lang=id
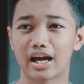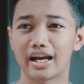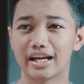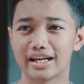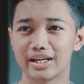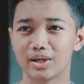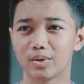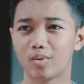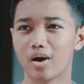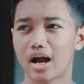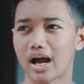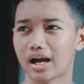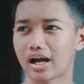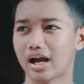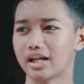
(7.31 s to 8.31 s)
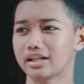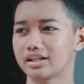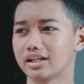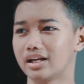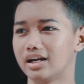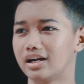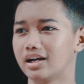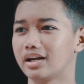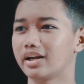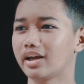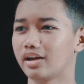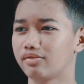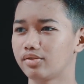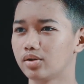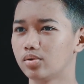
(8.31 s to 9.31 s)
Kali ini gue akan uh,
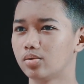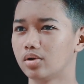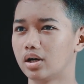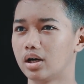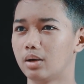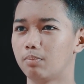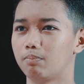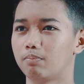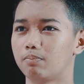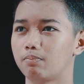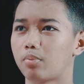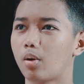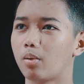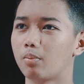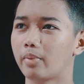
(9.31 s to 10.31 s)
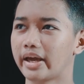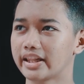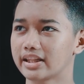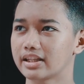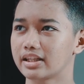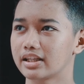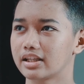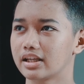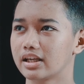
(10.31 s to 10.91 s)
eh, review uh, eh, pomade